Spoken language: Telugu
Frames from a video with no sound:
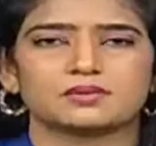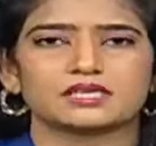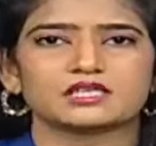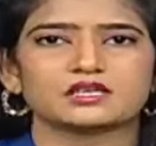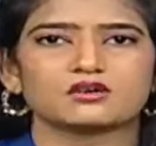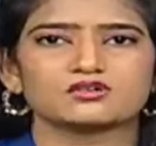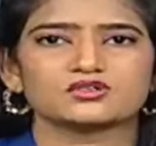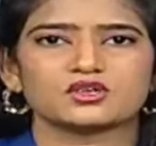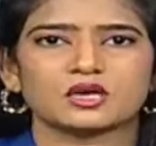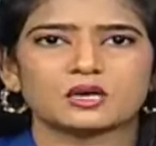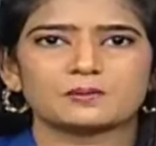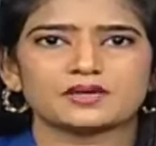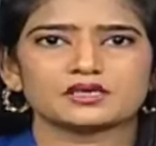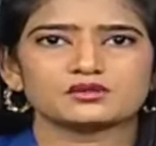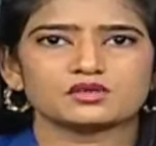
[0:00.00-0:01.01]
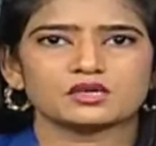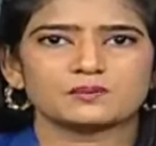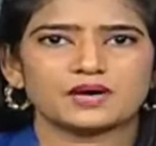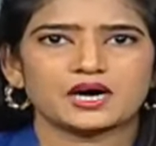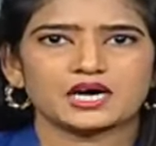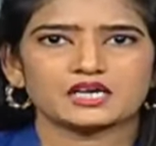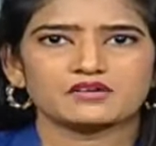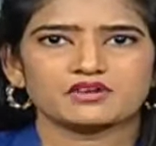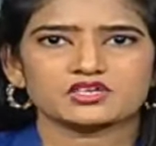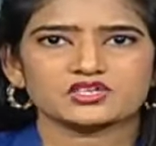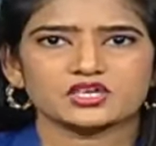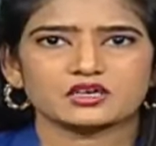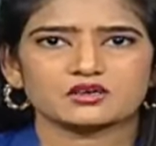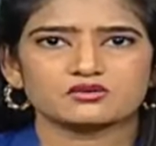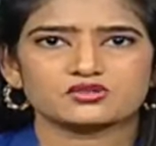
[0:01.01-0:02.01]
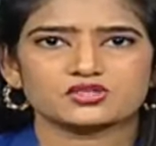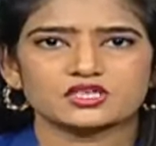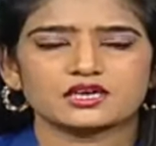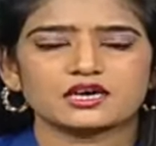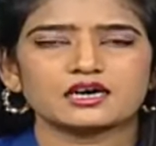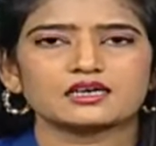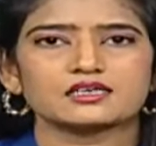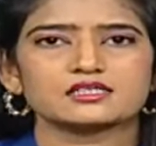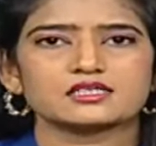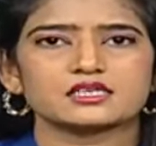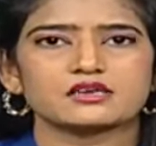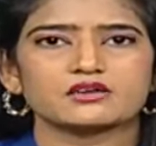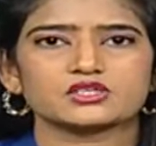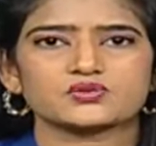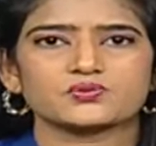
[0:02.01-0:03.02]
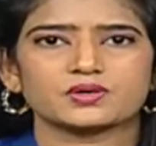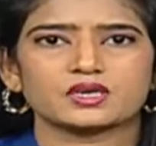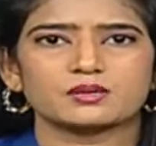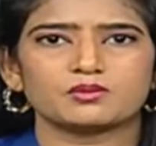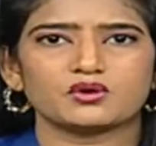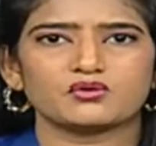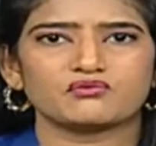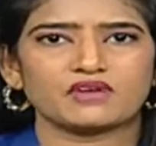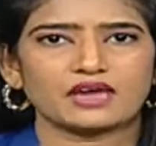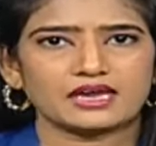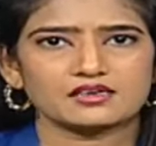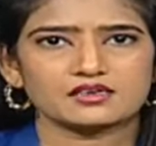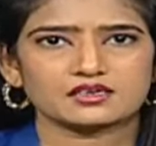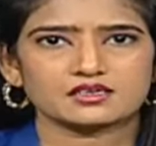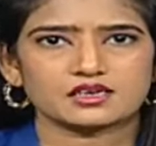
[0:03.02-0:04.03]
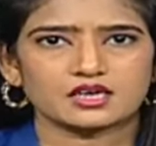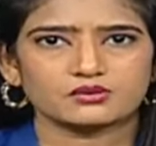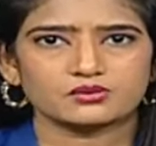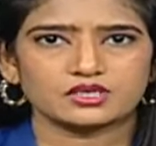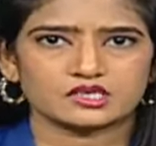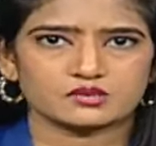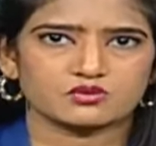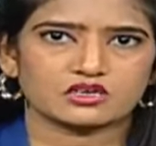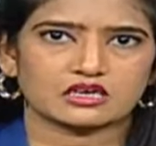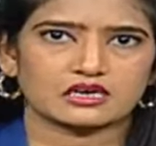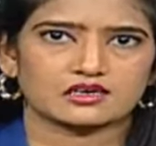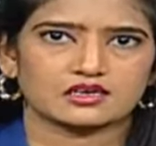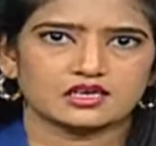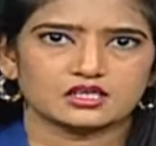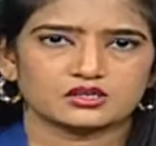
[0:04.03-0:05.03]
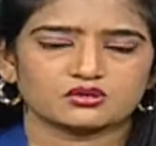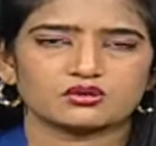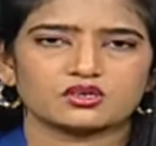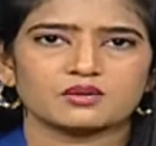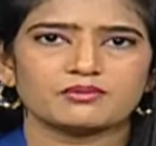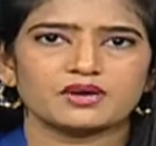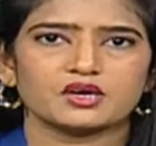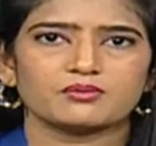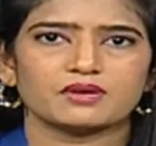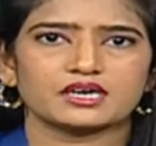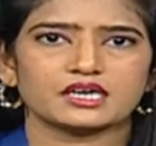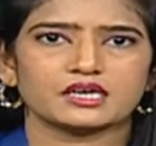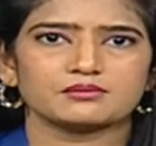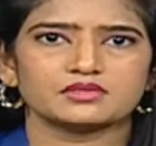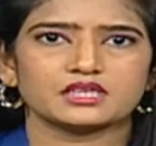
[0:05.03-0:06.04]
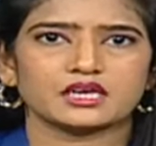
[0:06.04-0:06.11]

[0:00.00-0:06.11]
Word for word: పది రోజులుగా పడుతున్న భారీ వర్షాలకు శ్రీకాళహస్తి నియోజకవర్గంలో వేల ఎకరాలు నీట మునిగాయి తొట్టంబేడు మండలం